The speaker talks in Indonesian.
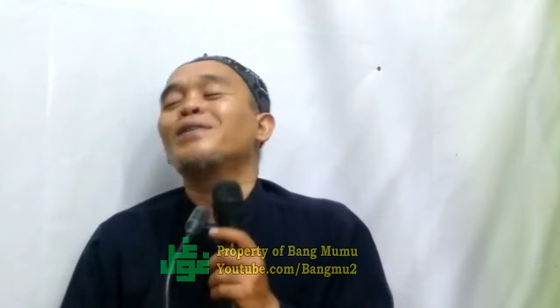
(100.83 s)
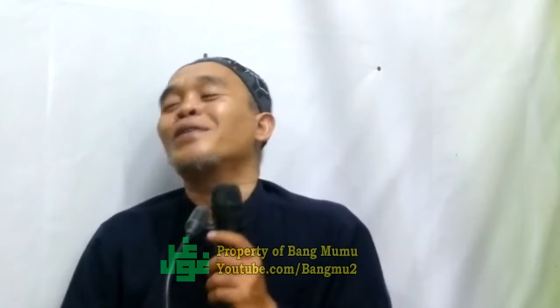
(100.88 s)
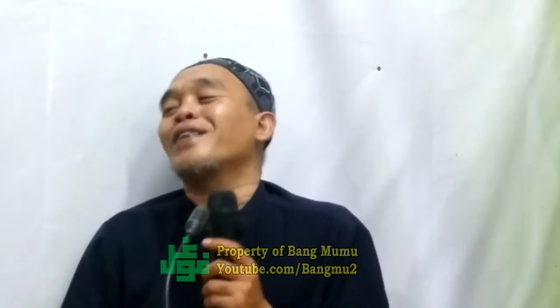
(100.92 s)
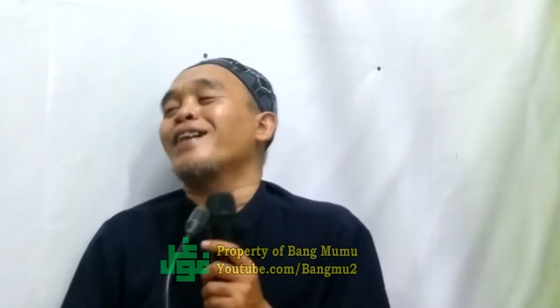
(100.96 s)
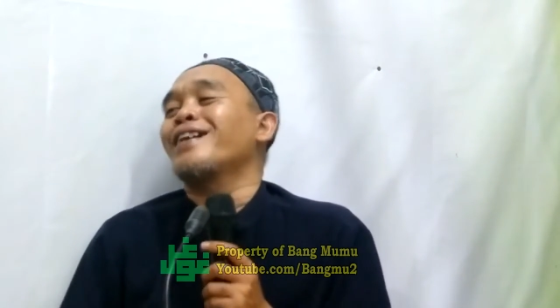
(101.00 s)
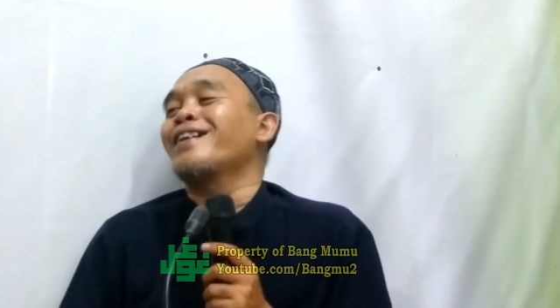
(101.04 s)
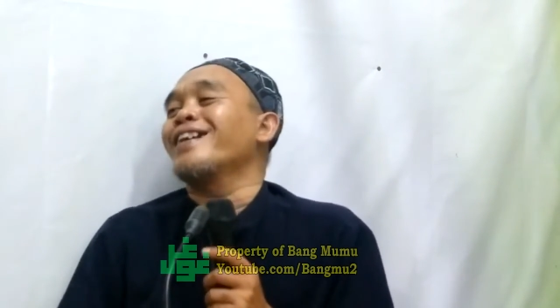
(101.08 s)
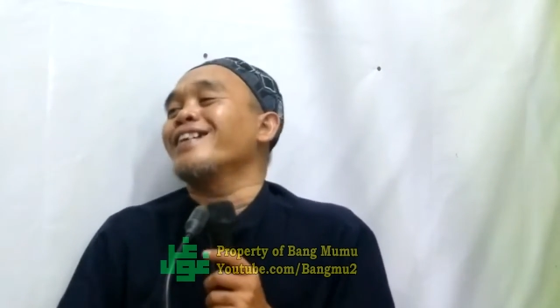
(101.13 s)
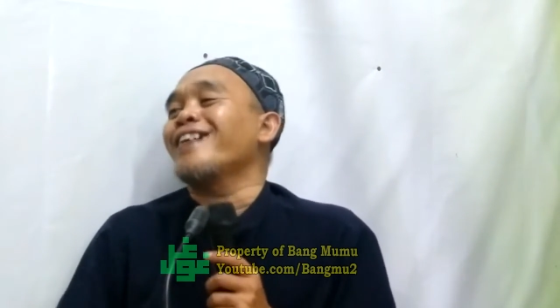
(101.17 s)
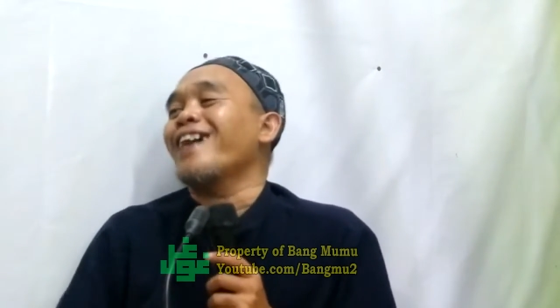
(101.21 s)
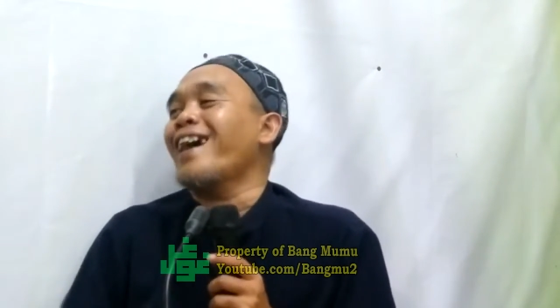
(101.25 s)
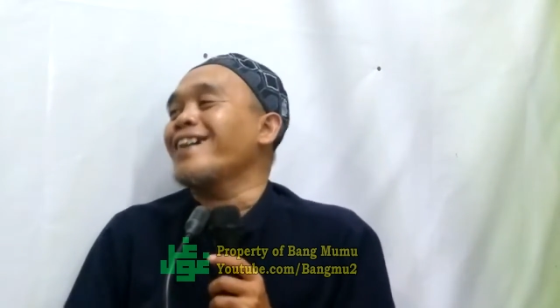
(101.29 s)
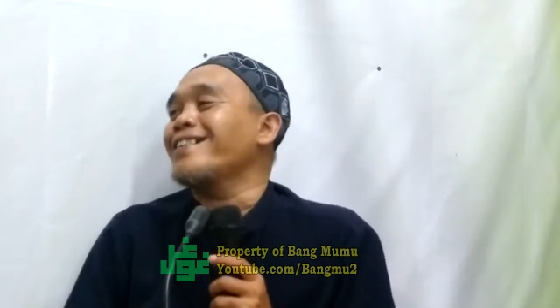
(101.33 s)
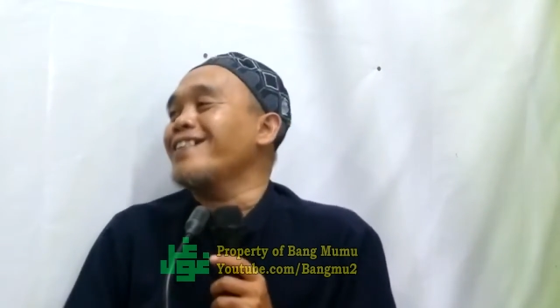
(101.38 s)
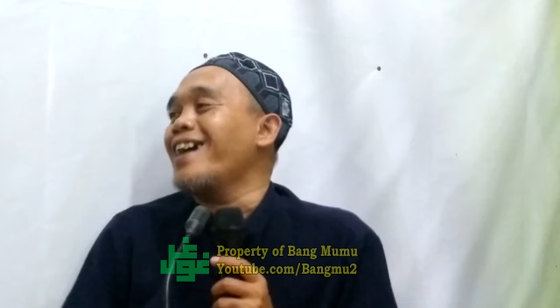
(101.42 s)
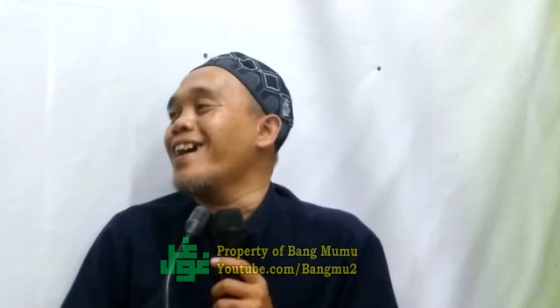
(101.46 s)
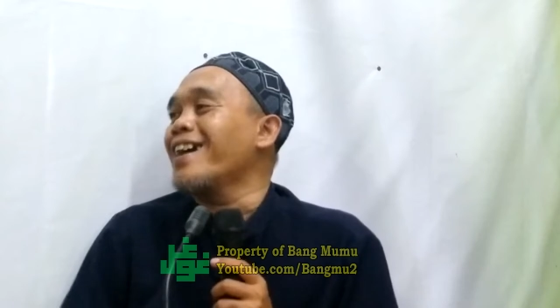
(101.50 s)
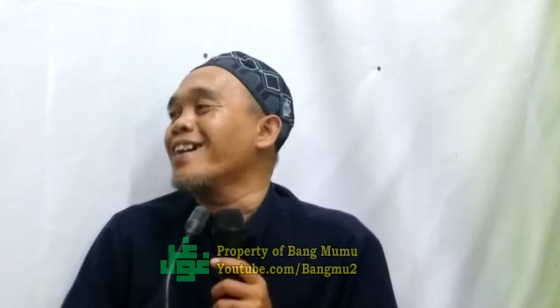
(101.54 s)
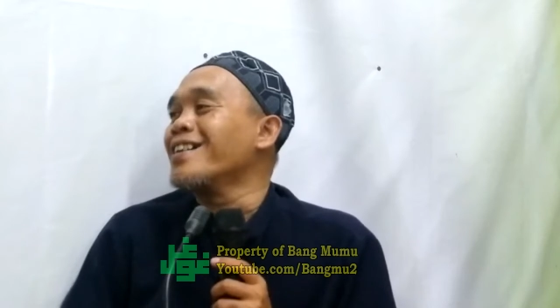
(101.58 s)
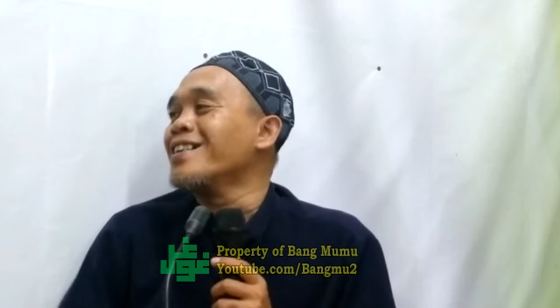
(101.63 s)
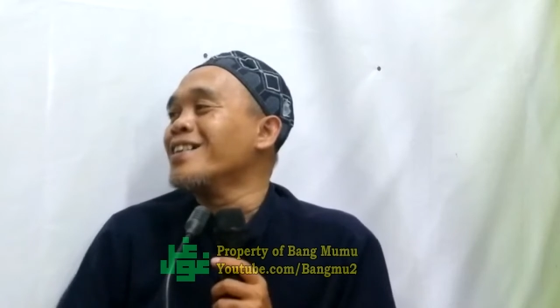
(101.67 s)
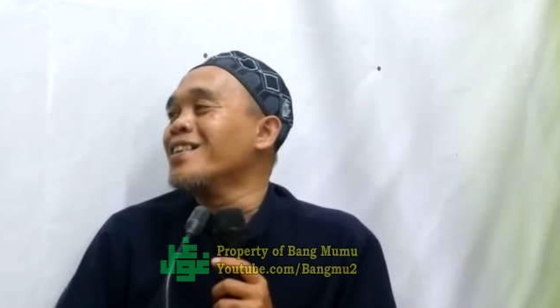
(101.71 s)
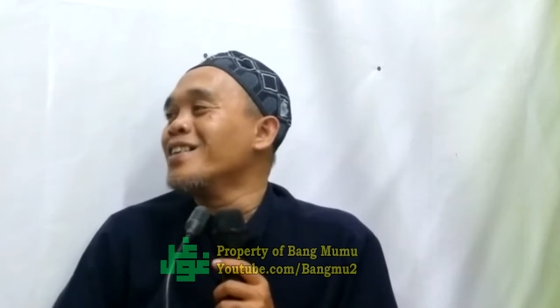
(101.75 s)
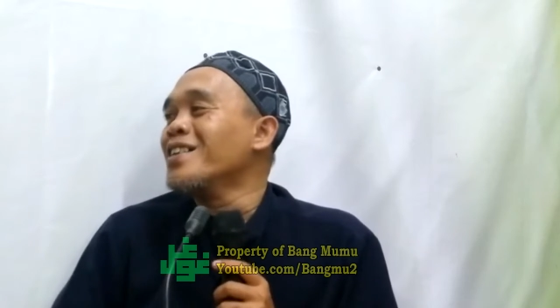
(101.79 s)

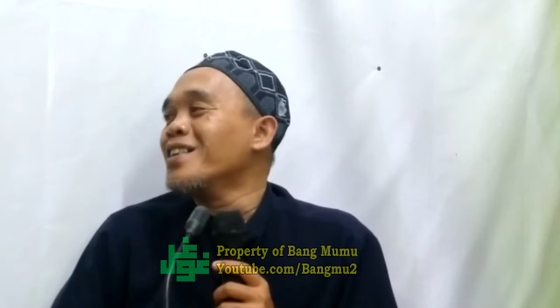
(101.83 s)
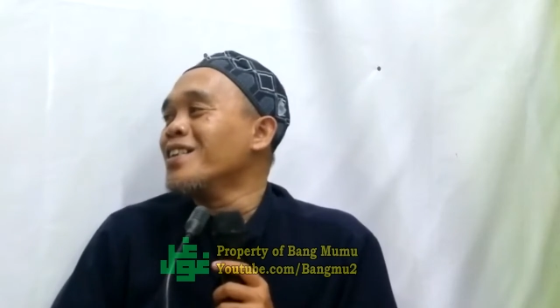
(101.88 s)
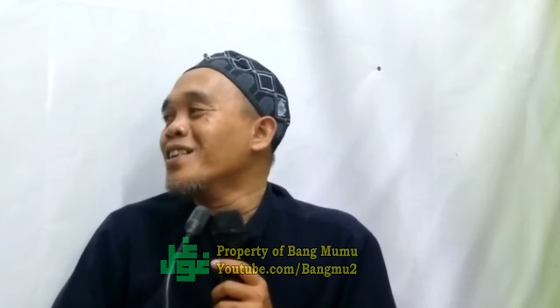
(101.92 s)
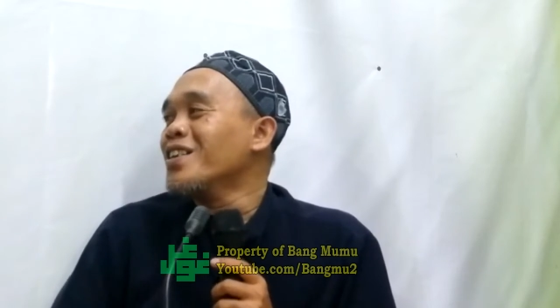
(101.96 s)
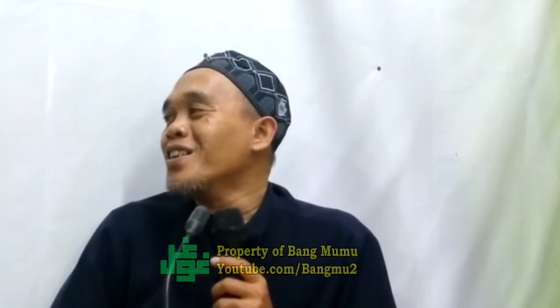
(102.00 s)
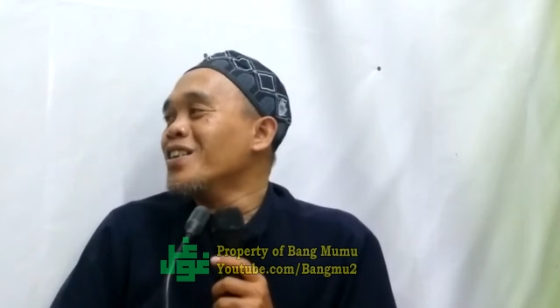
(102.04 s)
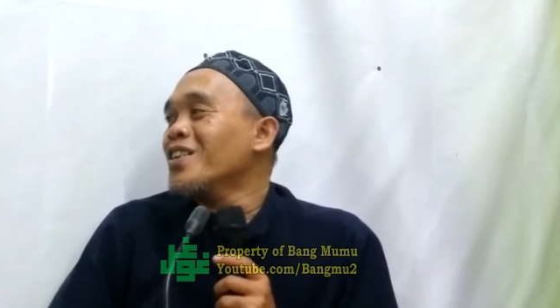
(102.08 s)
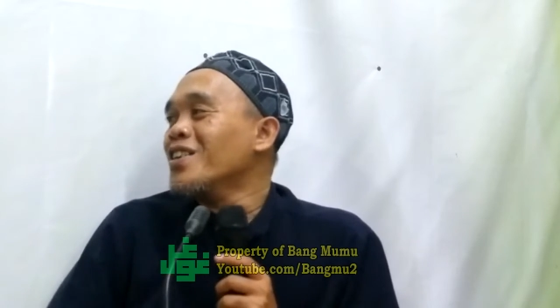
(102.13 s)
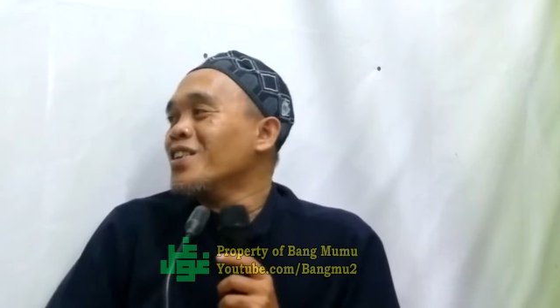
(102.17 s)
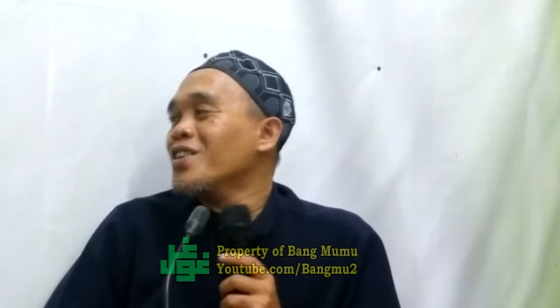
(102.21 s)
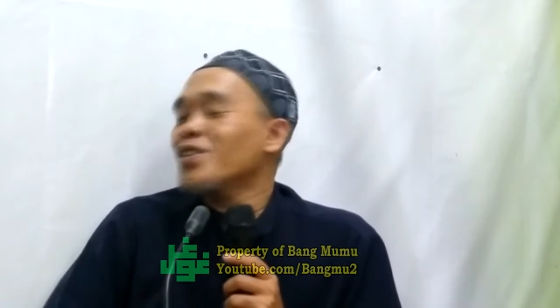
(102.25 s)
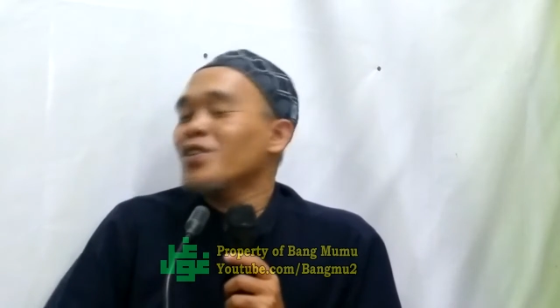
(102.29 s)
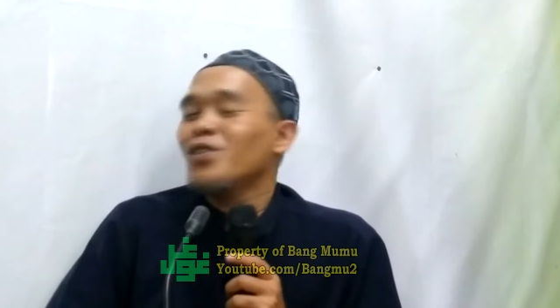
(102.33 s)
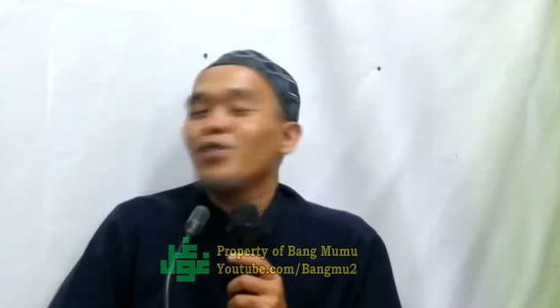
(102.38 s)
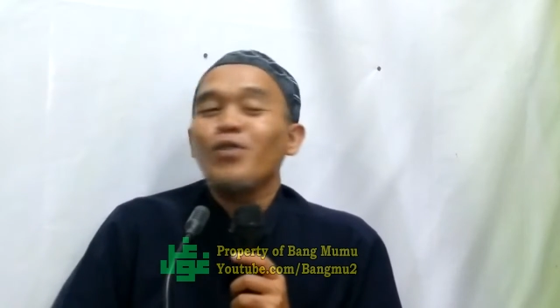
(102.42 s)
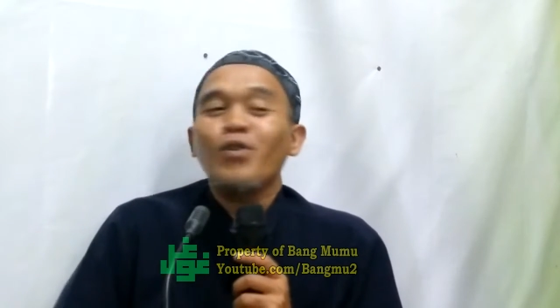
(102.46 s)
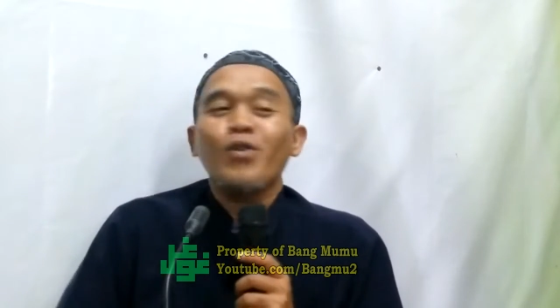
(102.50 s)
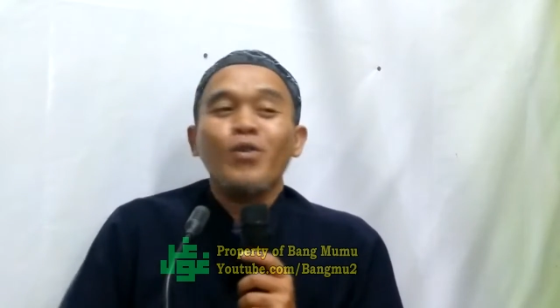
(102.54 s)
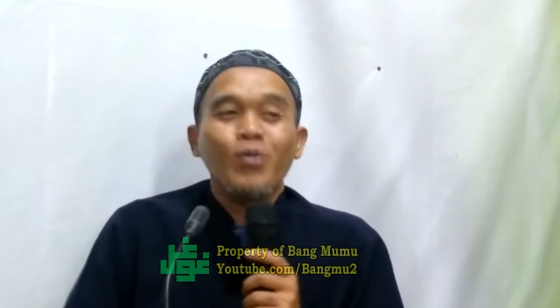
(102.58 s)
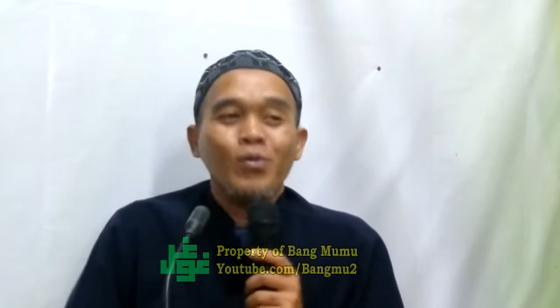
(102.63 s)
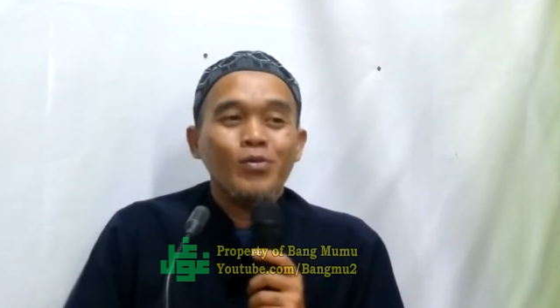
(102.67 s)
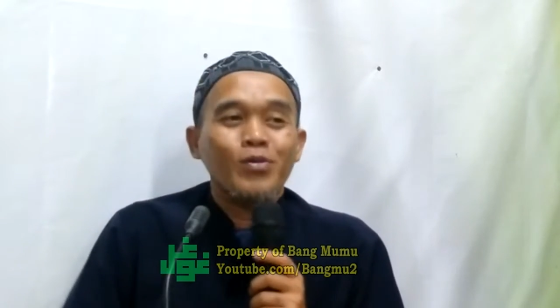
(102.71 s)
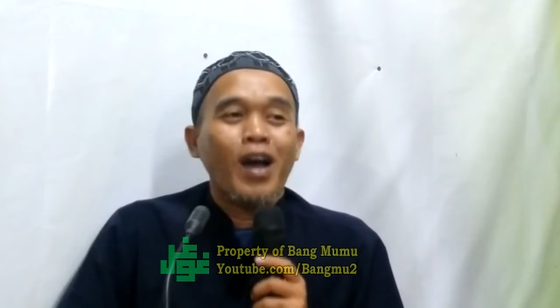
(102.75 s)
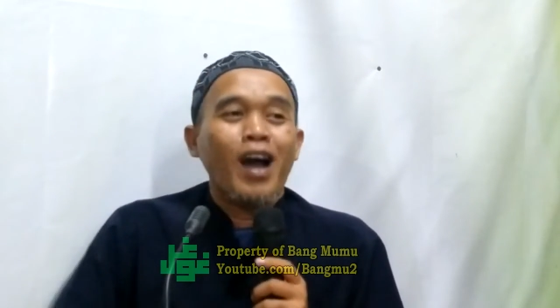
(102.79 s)
kadang-kadang
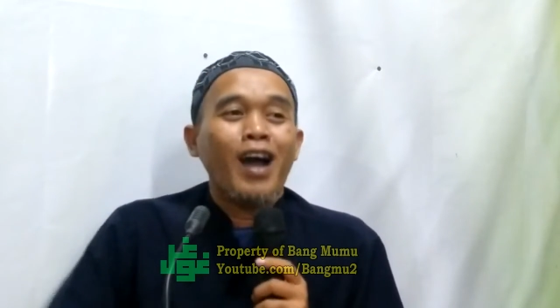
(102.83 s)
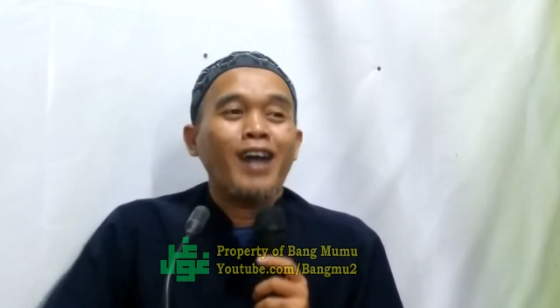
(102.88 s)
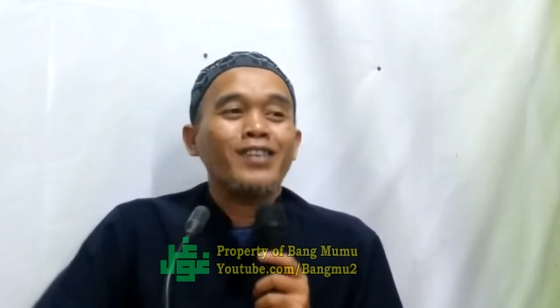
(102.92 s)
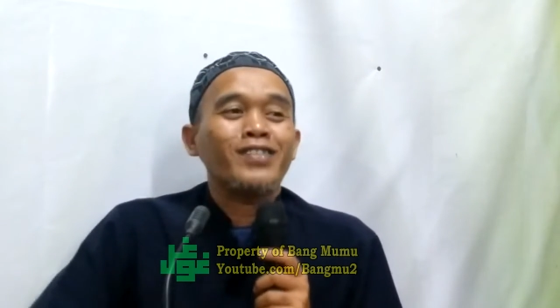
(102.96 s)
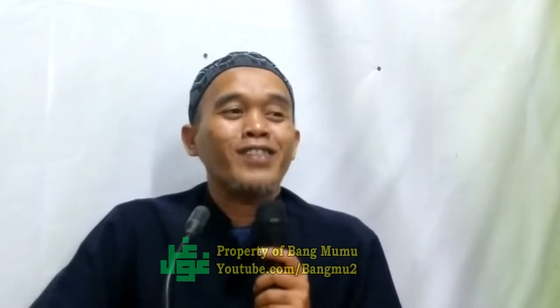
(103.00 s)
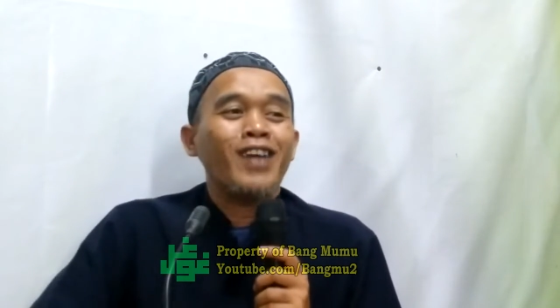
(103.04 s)
lu jangan